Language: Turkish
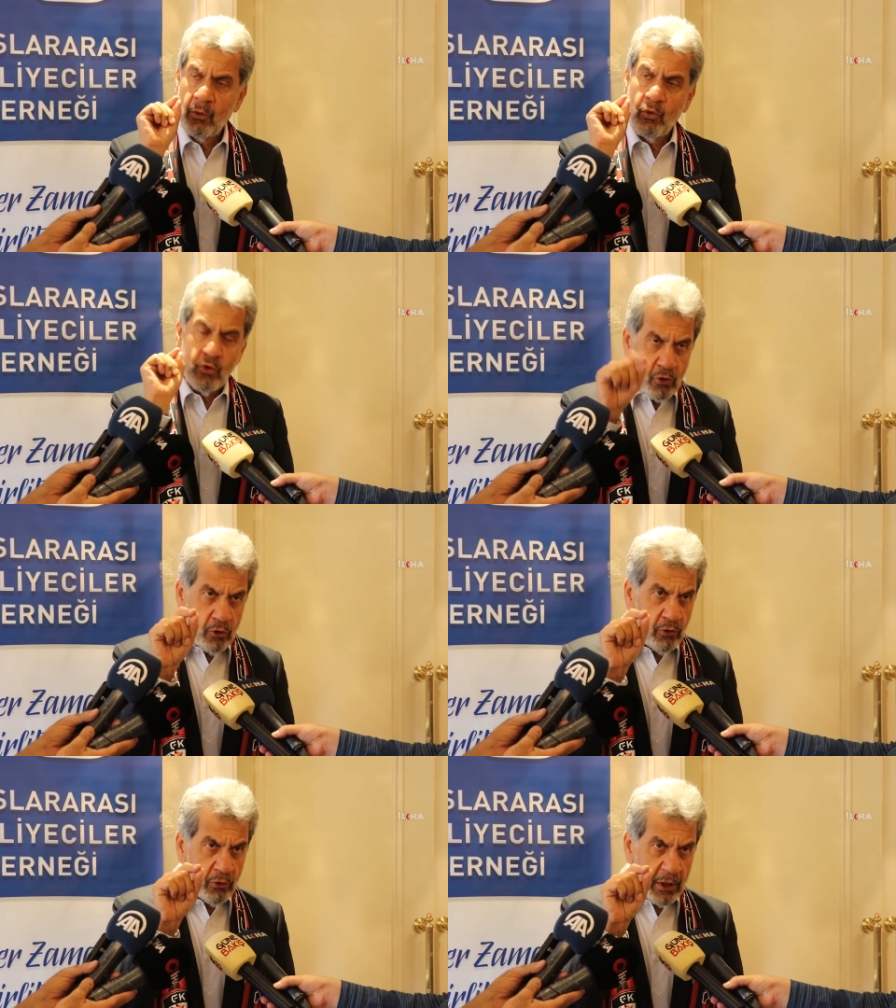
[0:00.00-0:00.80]

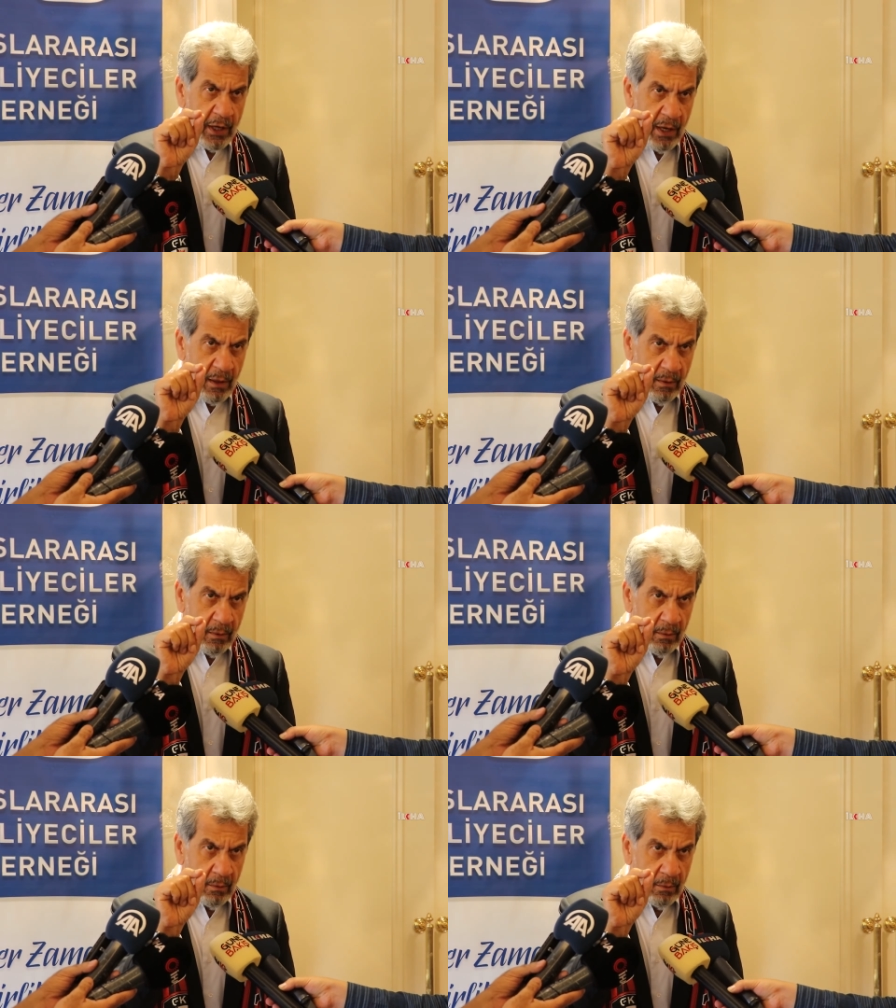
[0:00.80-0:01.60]
Güçlü Türkiye
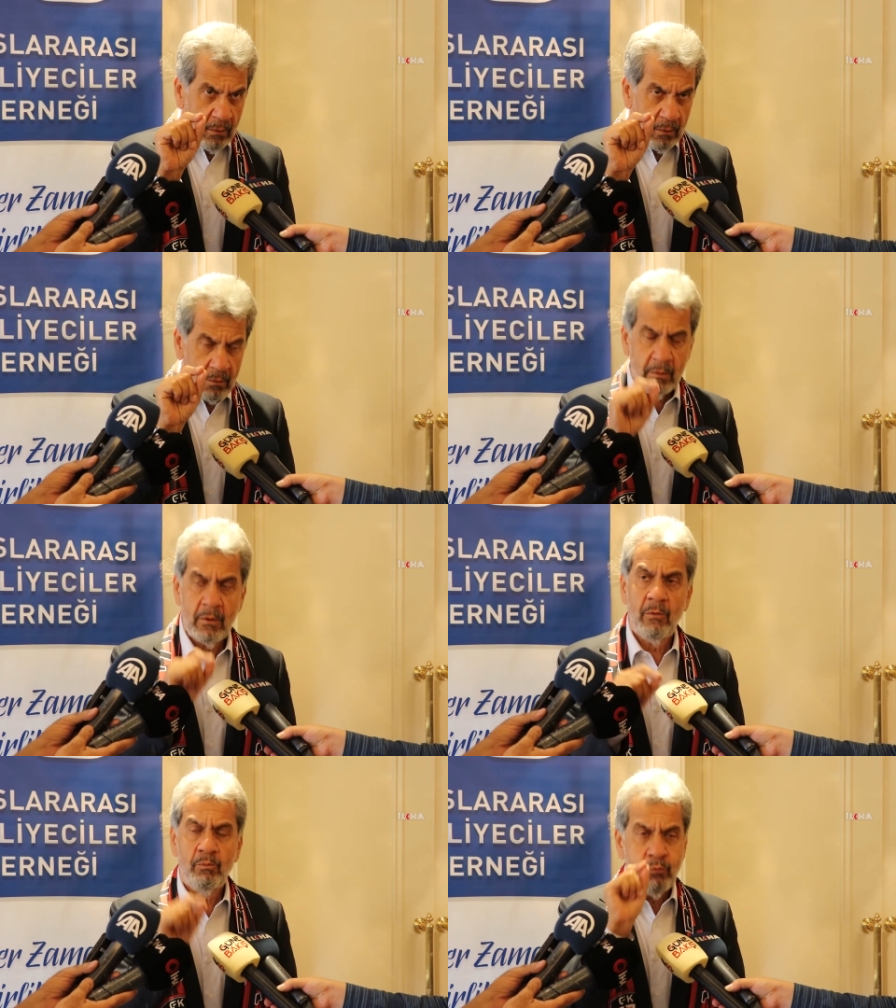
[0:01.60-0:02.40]

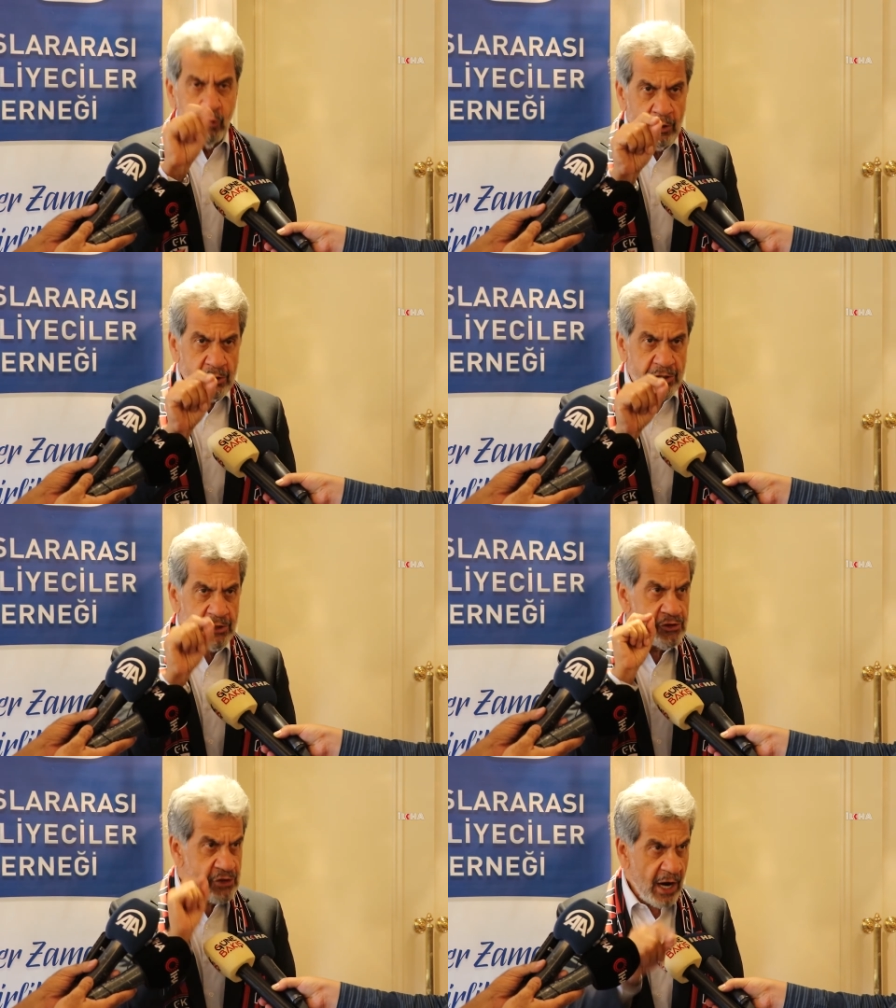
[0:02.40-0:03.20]
bunun
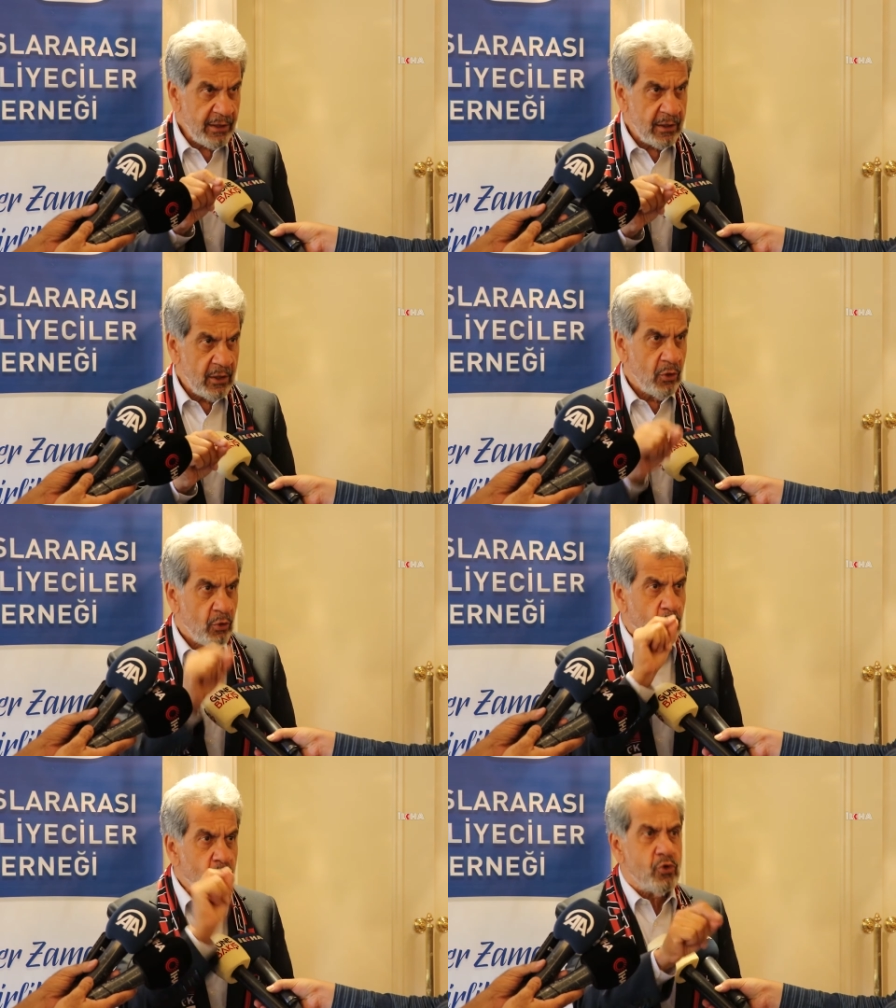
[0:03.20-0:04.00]
için şart
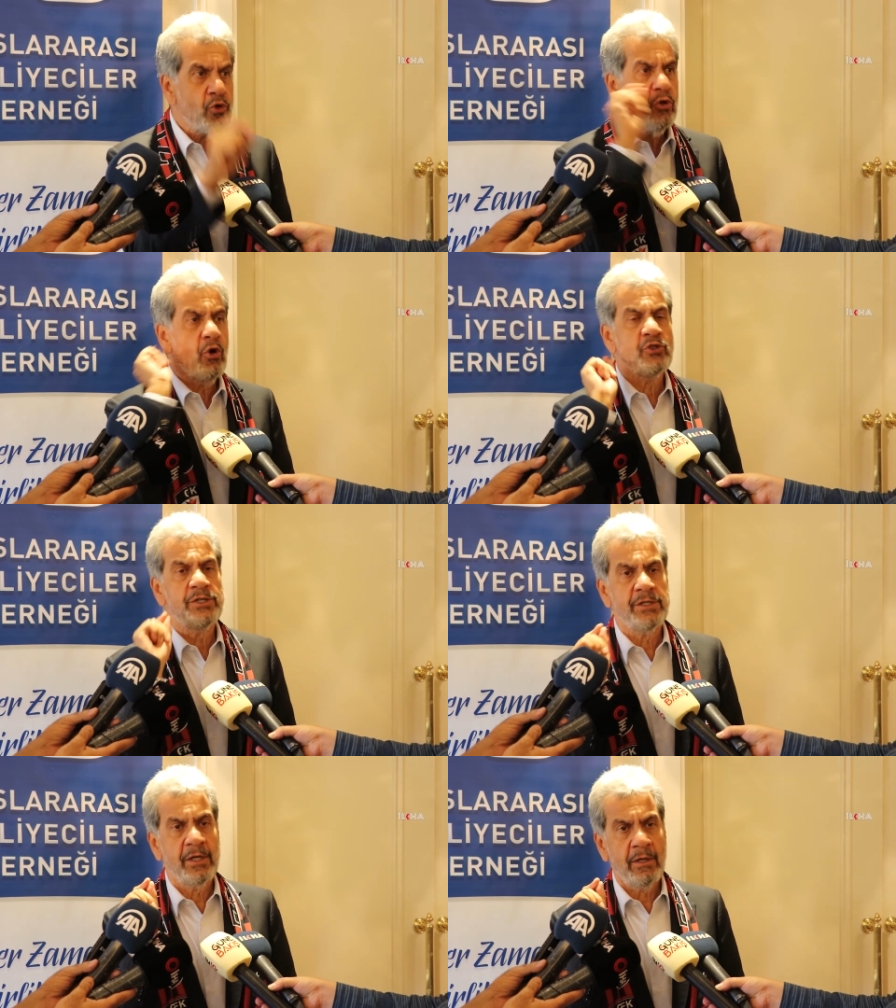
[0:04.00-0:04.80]
güçlü
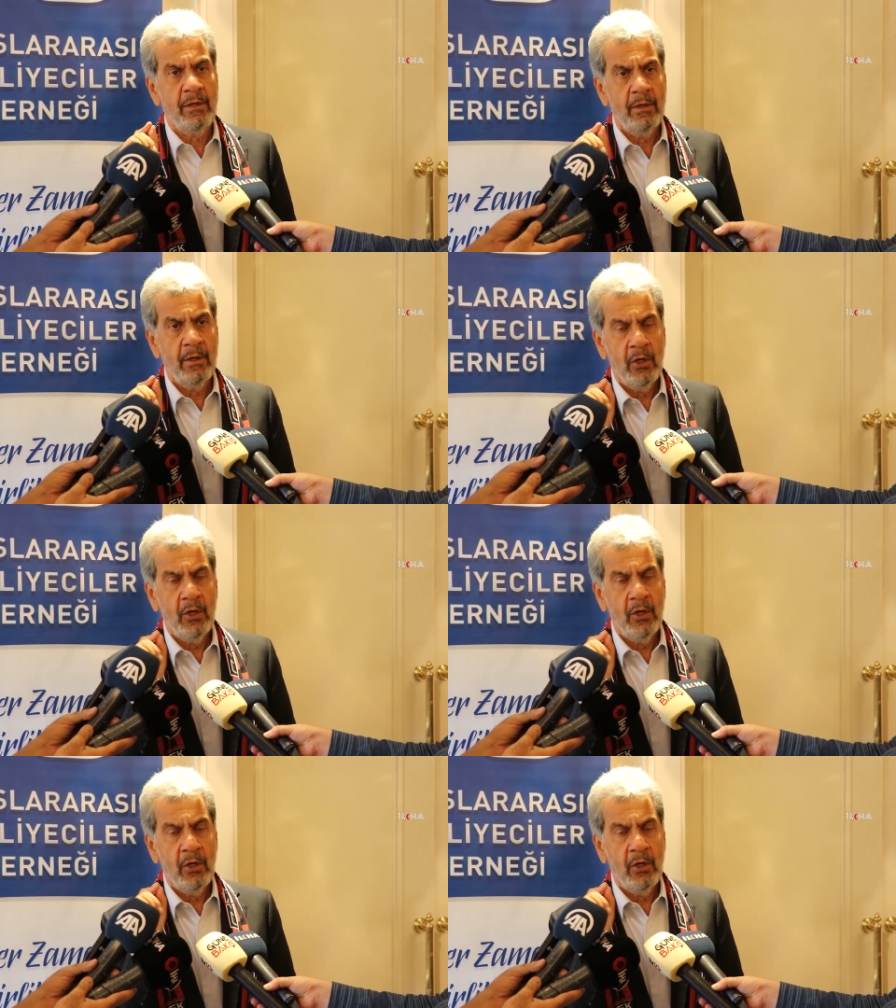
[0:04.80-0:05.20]
lojistik.